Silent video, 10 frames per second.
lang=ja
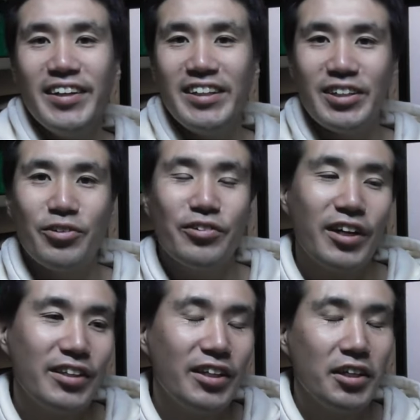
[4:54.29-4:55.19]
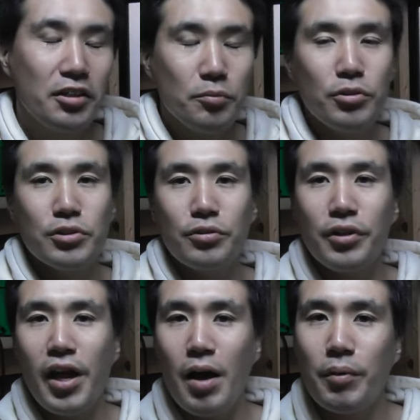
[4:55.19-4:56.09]
言ったことがあったんだけども、その
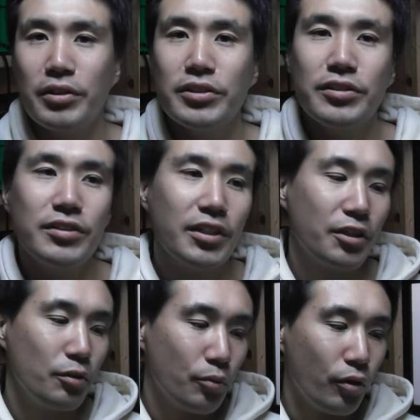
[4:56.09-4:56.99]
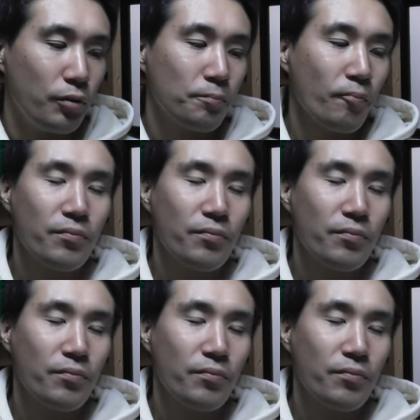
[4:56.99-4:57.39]
くらい甘くするんだけども、